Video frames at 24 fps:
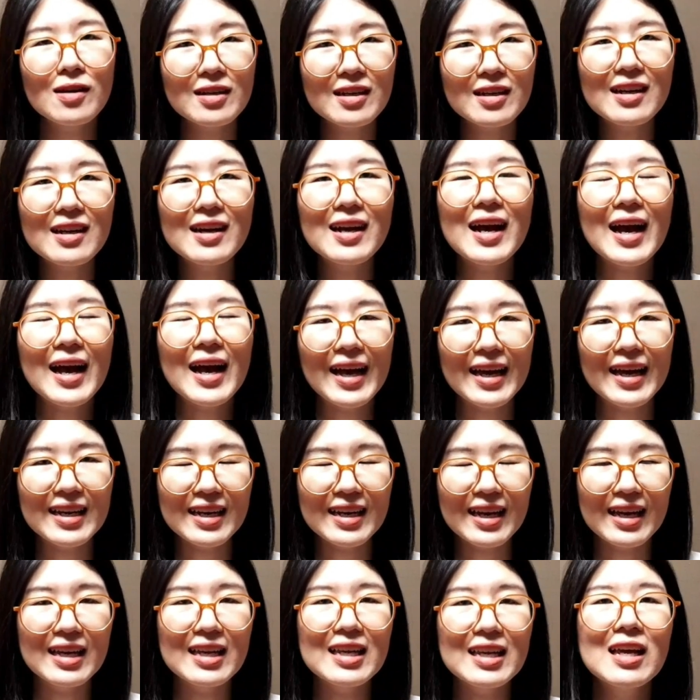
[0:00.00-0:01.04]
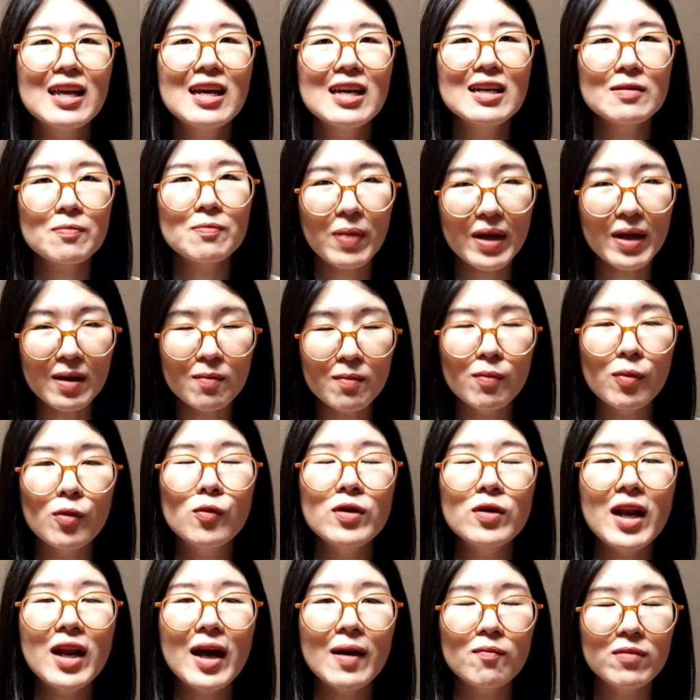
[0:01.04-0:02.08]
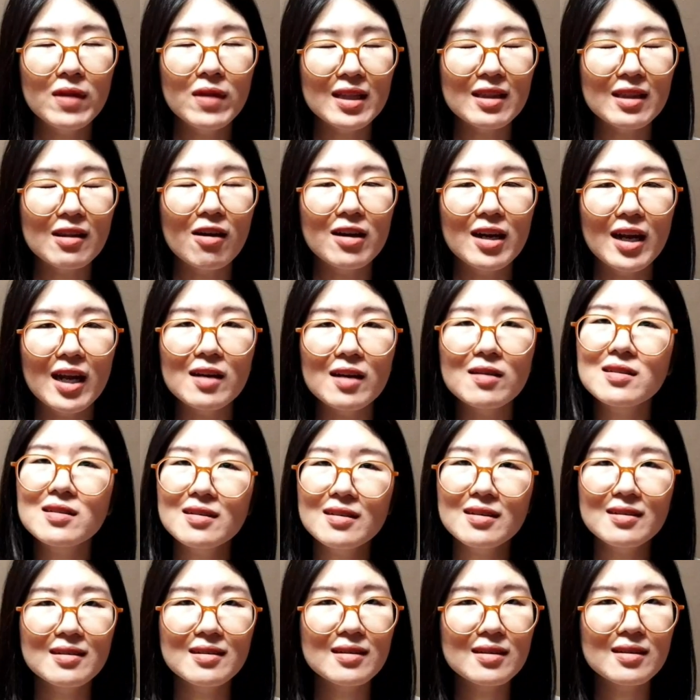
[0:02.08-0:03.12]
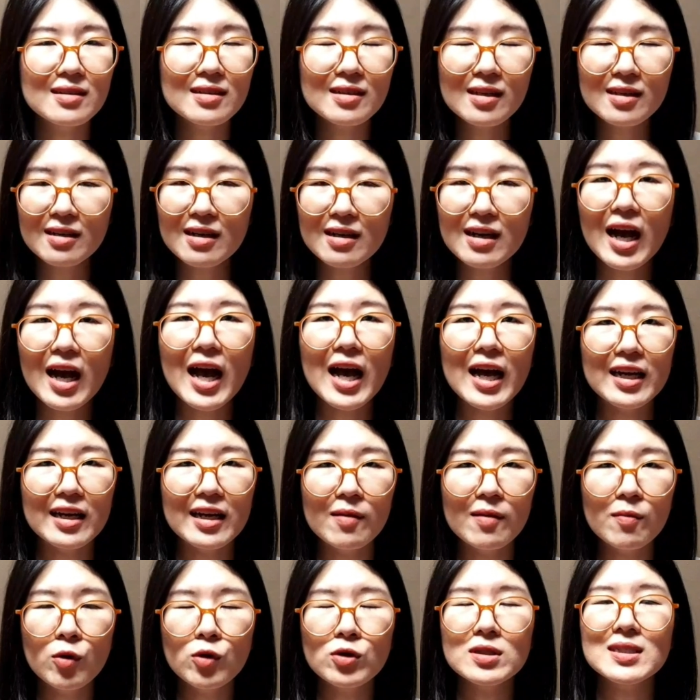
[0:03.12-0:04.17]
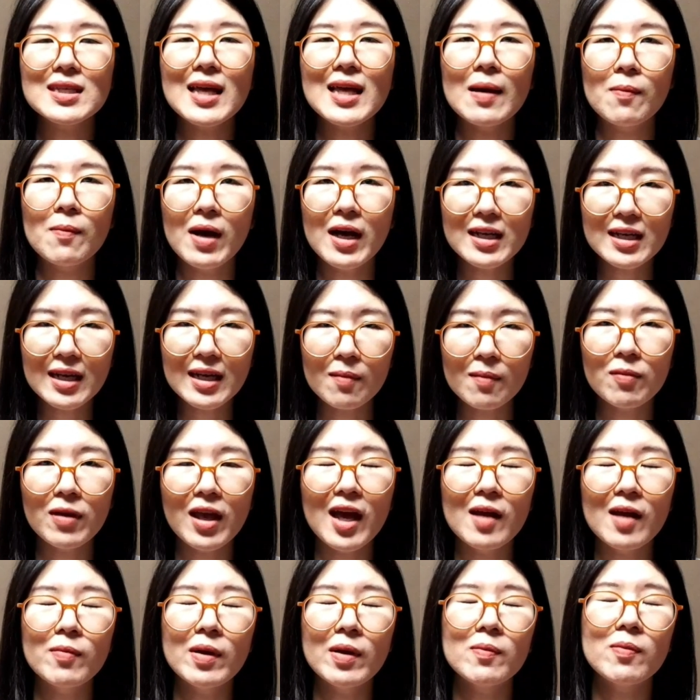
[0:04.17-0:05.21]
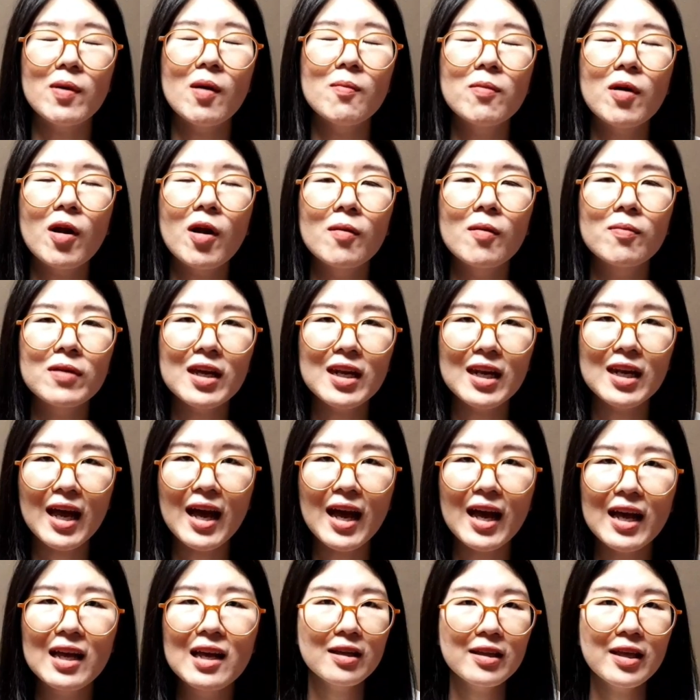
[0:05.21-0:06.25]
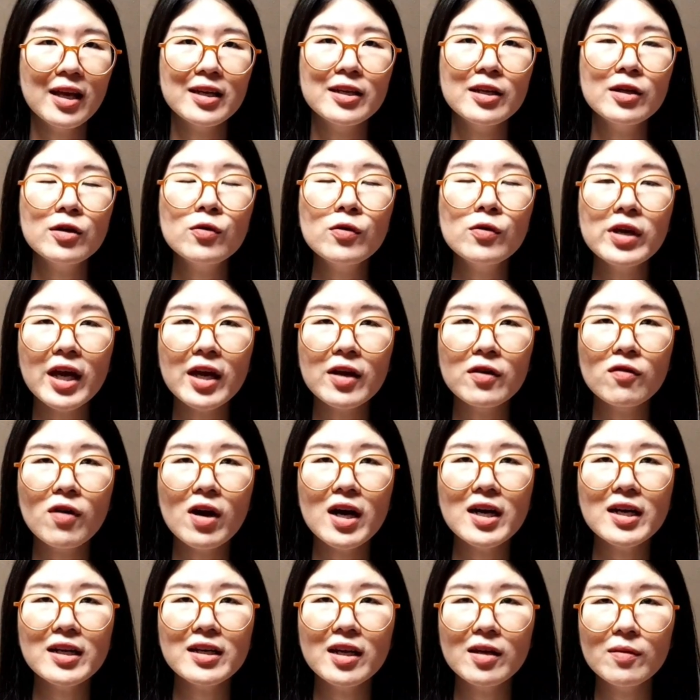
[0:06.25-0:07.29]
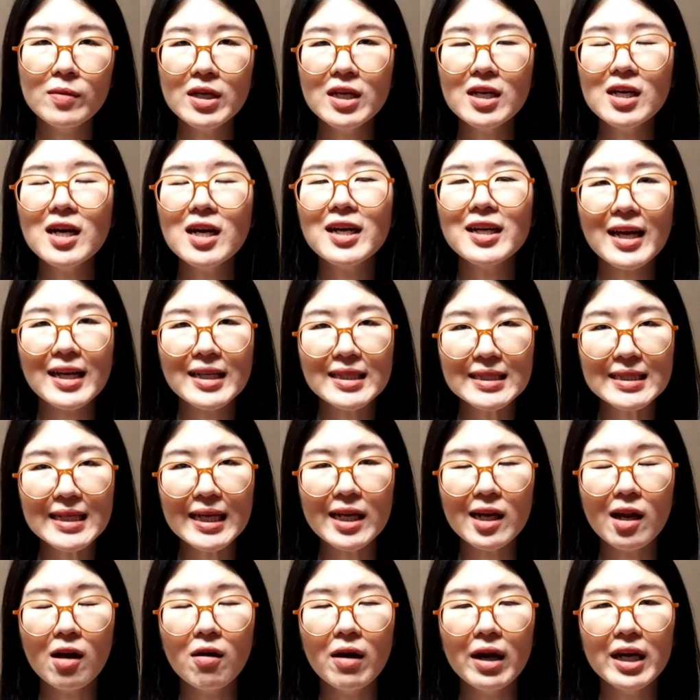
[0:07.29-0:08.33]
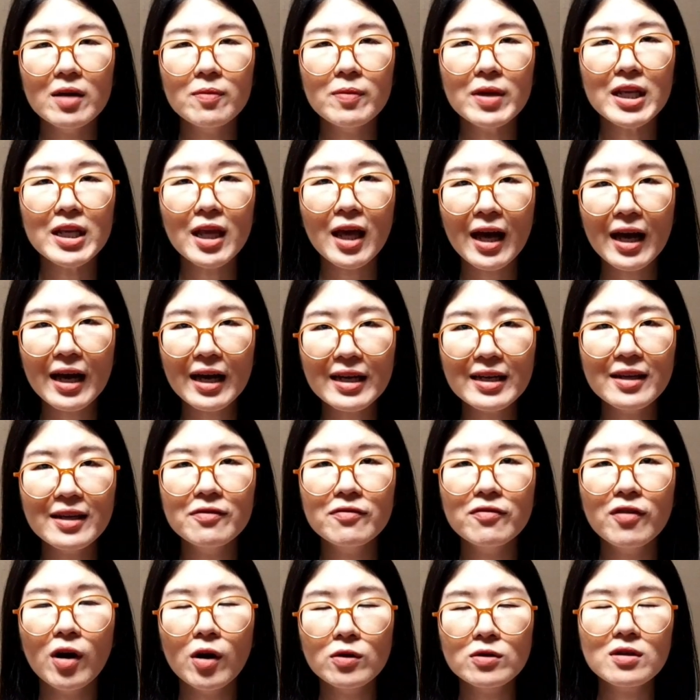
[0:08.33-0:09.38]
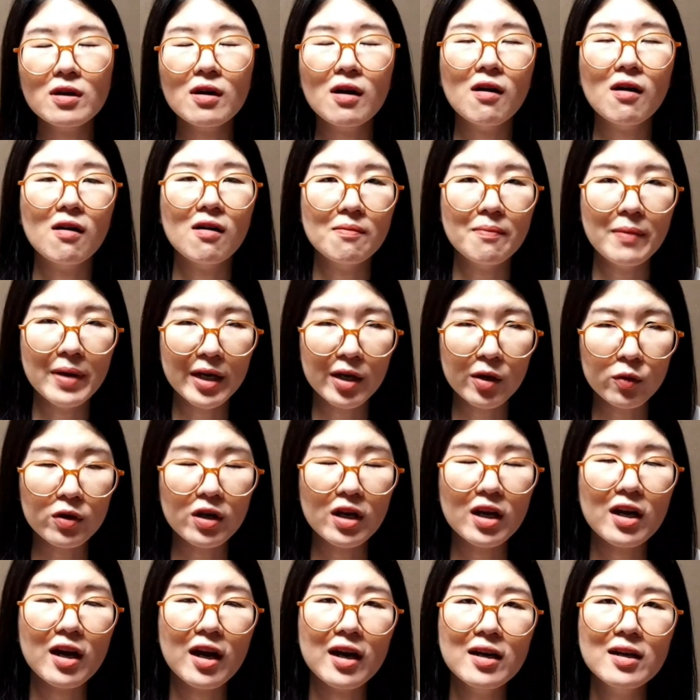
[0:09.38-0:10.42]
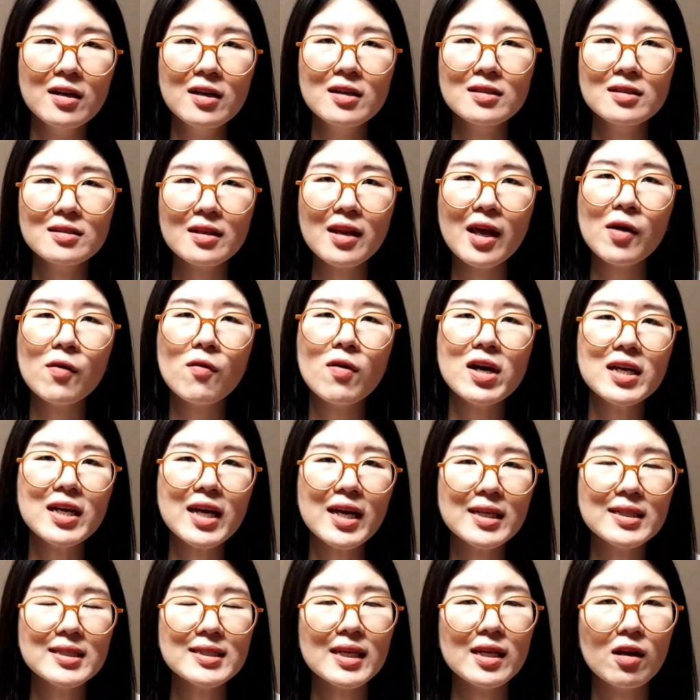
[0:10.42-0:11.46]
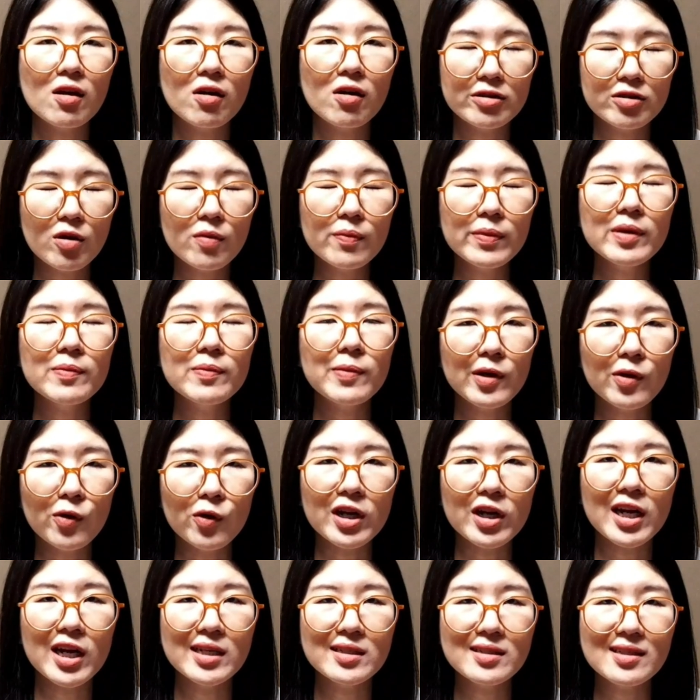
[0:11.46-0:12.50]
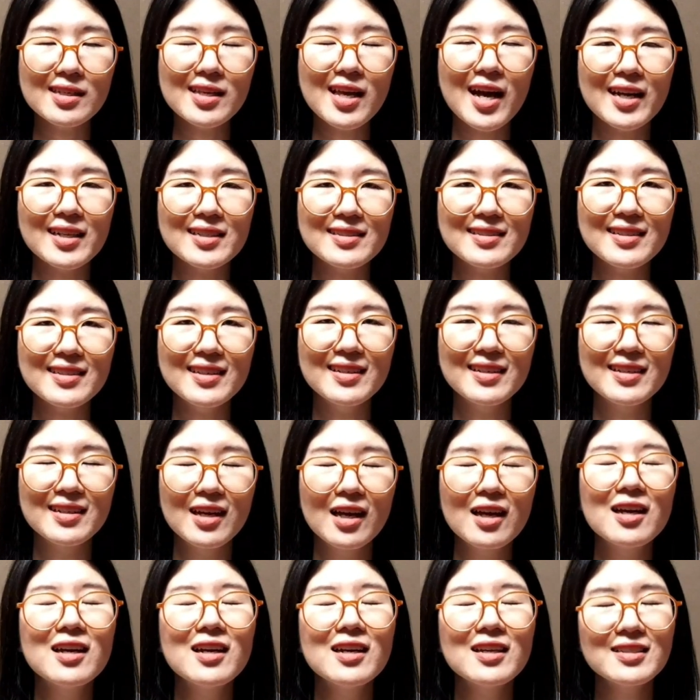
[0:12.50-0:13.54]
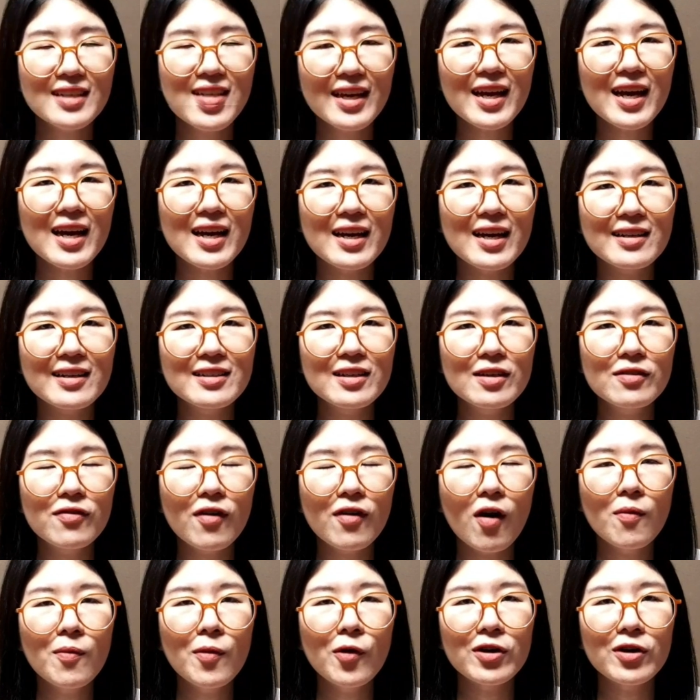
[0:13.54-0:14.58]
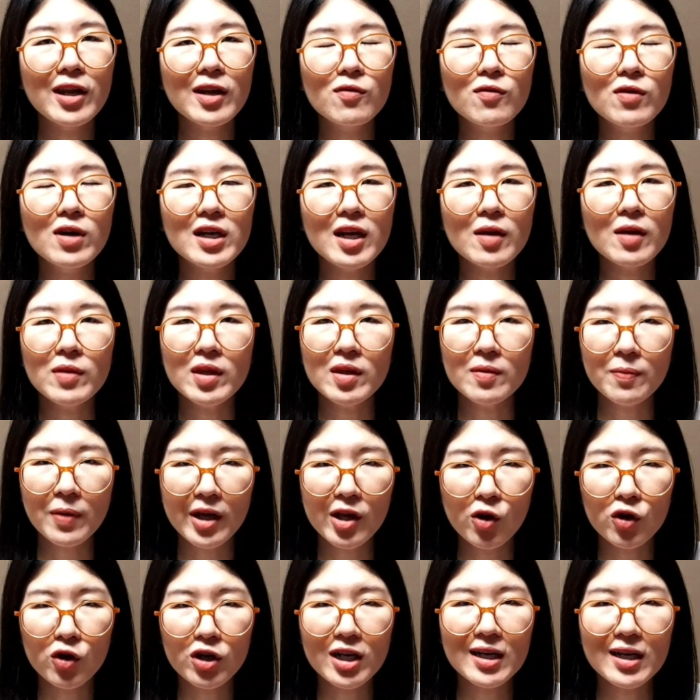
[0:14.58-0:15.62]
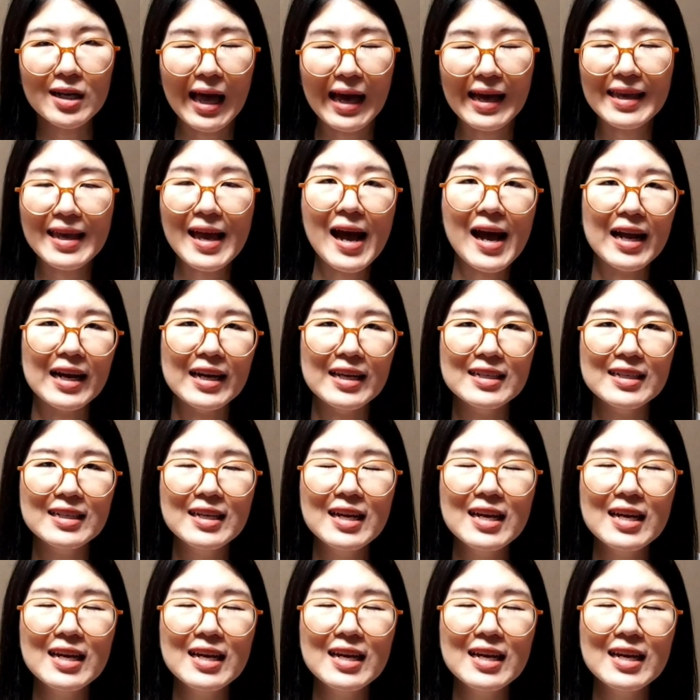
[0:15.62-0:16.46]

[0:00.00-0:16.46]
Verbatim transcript: เครือข่ายไหนเป็นผู้นำในตอนนั้นคือเครือข่ายทั้งหมดสามารถทำงานไปพร้อมๆกันได้อย่างที่คุยกันว่าในเมื่ออาการใจลอยเนี่ยเป็นค่า default ของมนุษย์นะคะแสดงว่าอาการใจลอยต้องมีประโยชน์อะไรสักอย่างสิใช่ค่ะ default mode network เนี่ยมีประโยชน์หลายอย่างเลย